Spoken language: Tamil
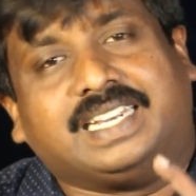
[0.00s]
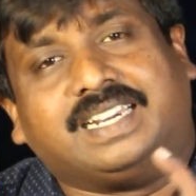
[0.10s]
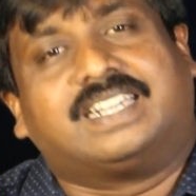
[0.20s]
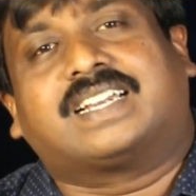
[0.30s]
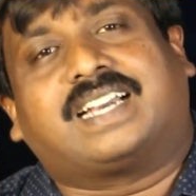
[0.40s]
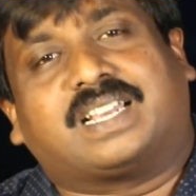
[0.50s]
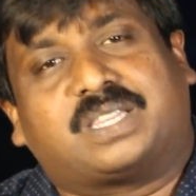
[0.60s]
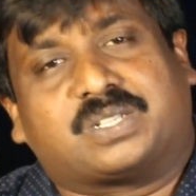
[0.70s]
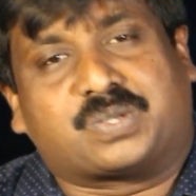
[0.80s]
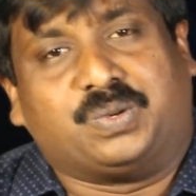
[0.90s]
இன்று
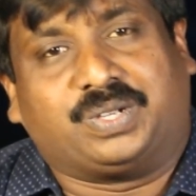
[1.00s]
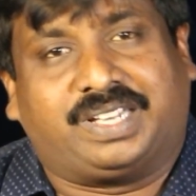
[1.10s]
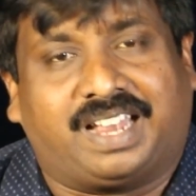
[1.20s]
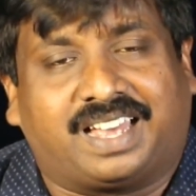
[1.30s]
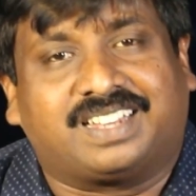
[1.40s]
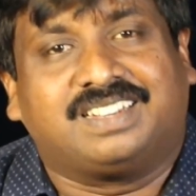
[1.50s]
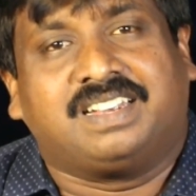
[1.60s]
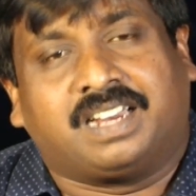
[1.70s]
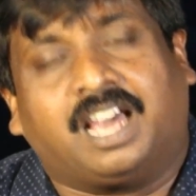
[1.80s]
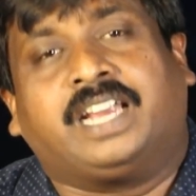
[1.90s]
கர்த்தர் சொல்லுகிறார்
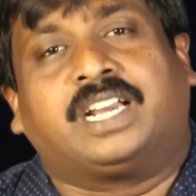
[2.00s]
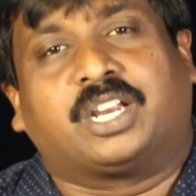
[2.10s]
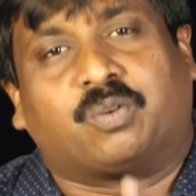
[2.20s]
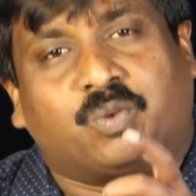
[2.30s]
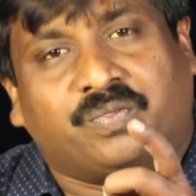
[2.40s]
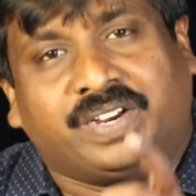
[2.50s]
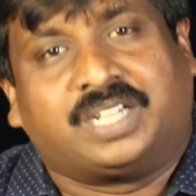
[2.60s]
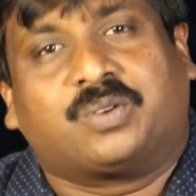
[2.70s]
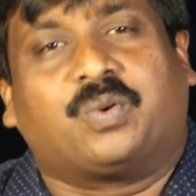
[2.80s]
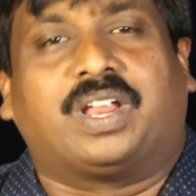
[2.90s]
நான் இன்றைக்கு உன்
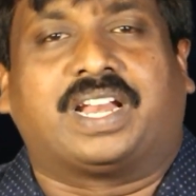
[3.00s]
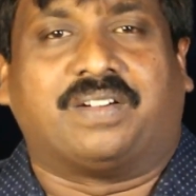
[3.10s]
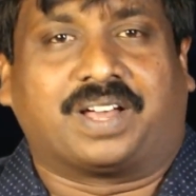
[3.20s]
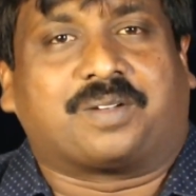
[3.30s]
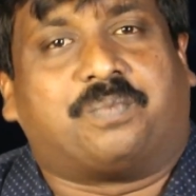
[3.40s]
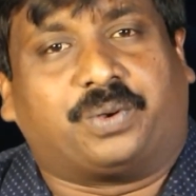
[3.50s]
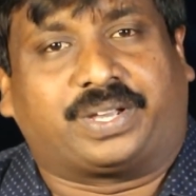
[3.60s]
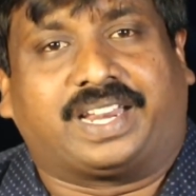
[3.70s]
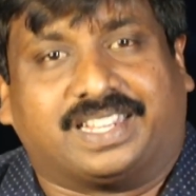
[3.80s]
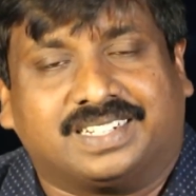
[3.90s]
வீட்டுக்குள்ளே நான்
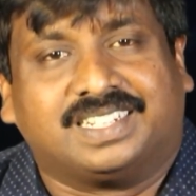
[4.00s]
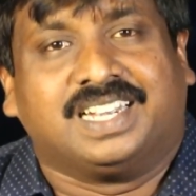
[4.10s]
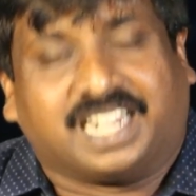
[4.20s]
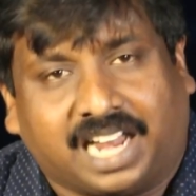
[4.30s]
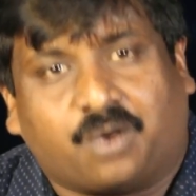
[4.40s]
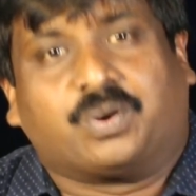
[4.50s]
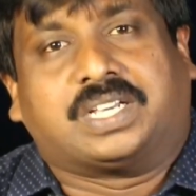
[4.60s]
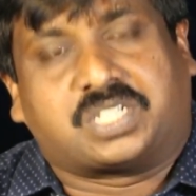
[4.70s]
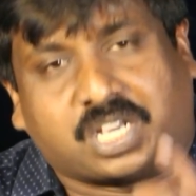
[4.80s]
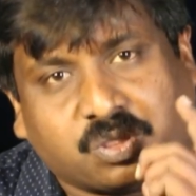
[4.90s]
வரப்போகிறேன் நான்
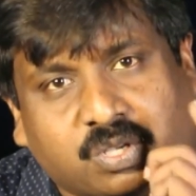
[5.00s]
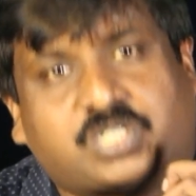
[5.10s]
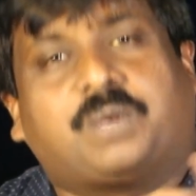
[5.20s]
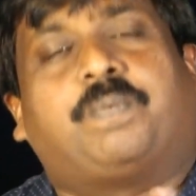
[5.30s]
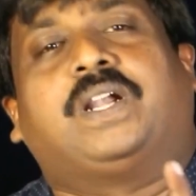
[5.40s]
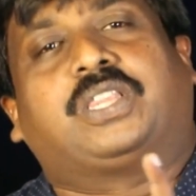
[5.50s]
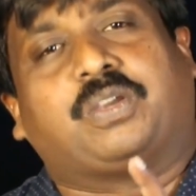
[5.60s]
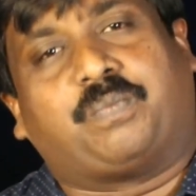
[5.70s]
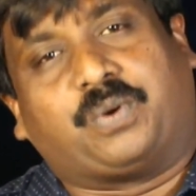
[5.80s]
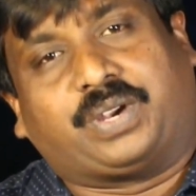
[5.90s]
உன்னை
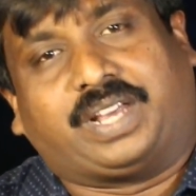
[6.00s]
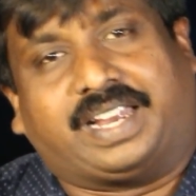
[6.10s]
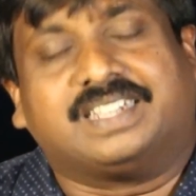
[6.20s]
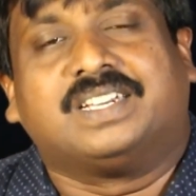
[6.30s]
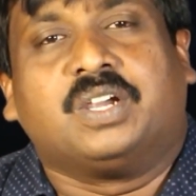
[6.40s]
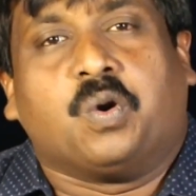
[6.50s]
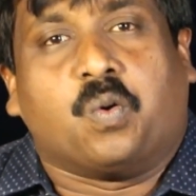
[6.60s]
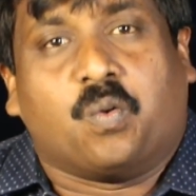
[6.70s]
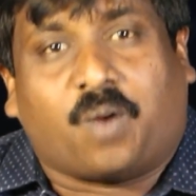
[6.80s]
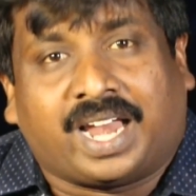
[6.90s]
சந்தோஷப்படுத்த போகிறேன்
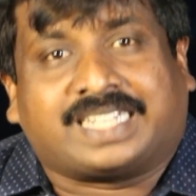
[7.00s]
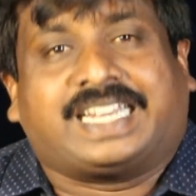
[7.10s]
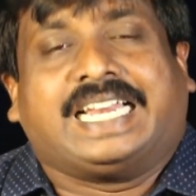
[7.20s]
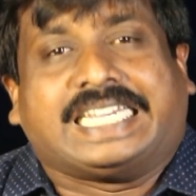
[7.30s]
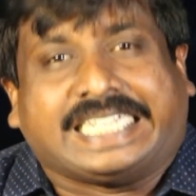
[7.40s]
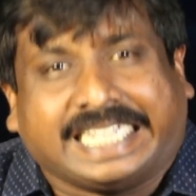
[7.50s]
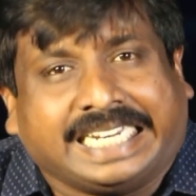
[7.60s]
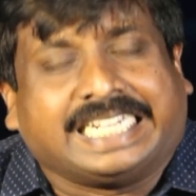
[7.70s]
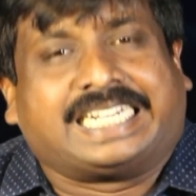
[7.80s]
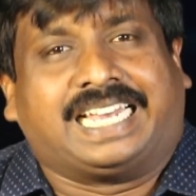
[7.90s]
உன் வாழ்க்கையில்
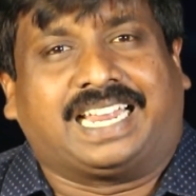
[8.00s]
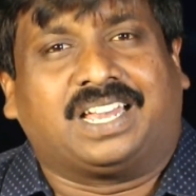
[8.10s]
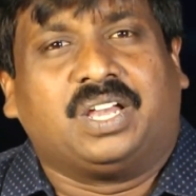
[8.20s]
இருக்கிற